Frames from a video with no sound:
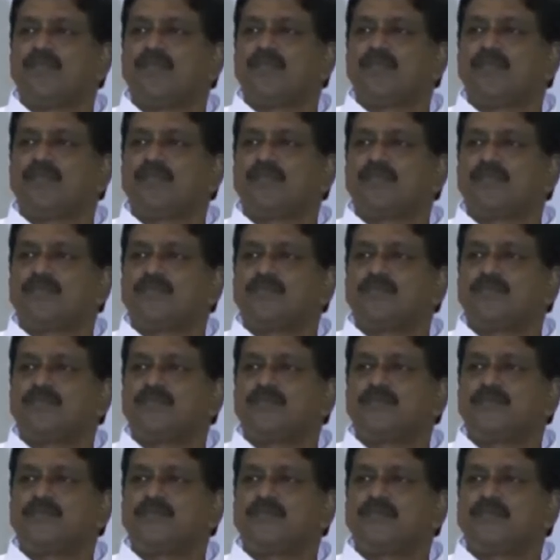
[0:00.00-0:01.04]
ఇంకా బాగా
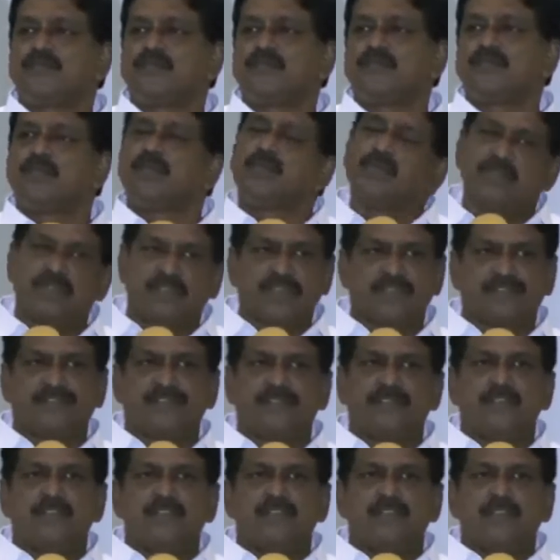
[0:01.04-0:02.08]
పర్కులేట్ కావాలన్నా ఎస్
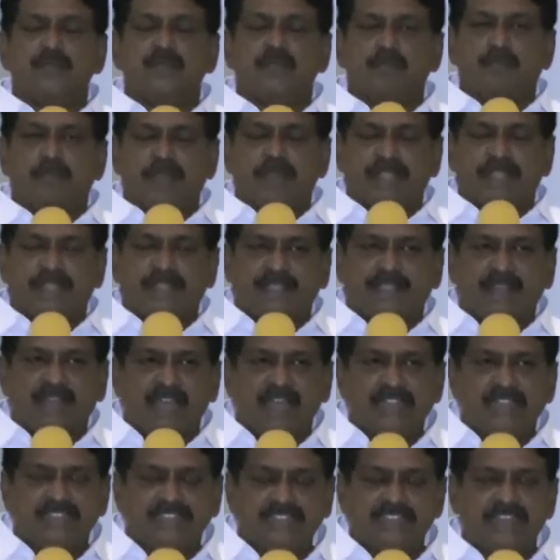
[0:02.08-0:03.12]

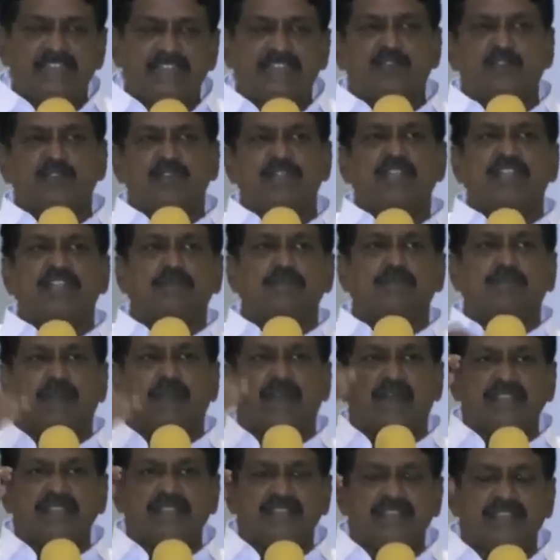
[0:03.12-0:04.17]
పెట్టాల్సినటువంటి
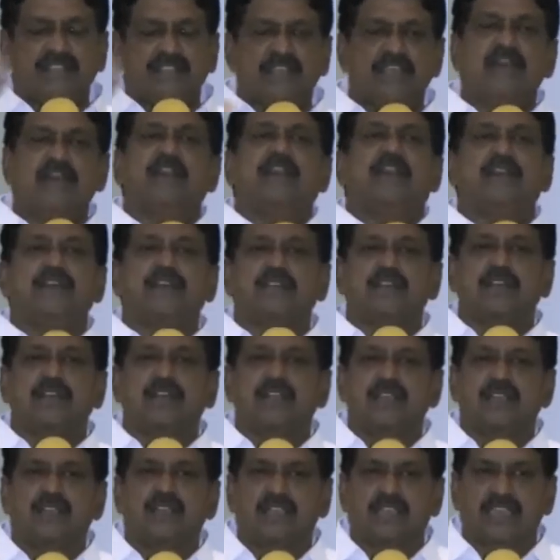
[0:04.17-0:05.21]
బాధ్యత
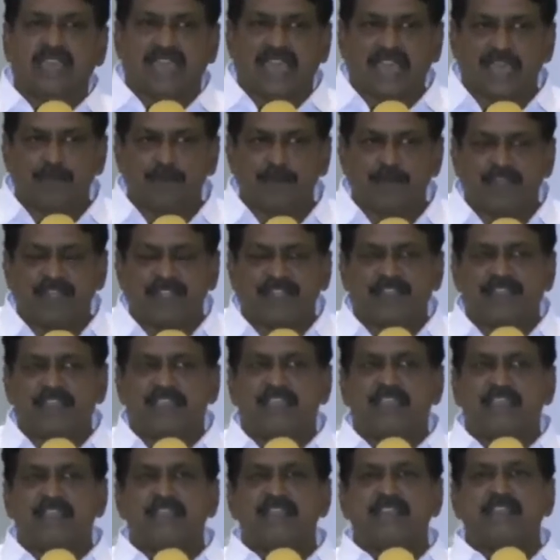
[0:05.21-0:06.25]
క్యాబినెట్
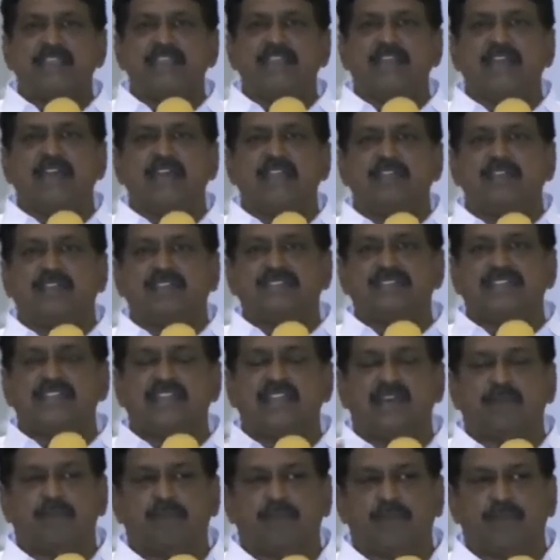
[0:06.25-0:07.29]
ఏ నిర్ణయాలు
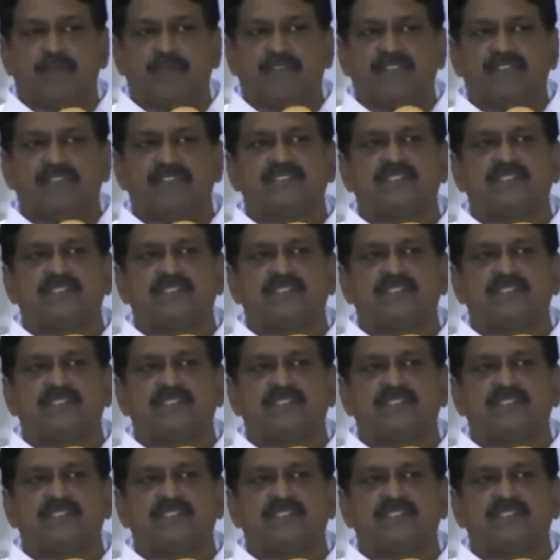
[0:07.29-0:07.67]
అజెండా ప్రిపేర్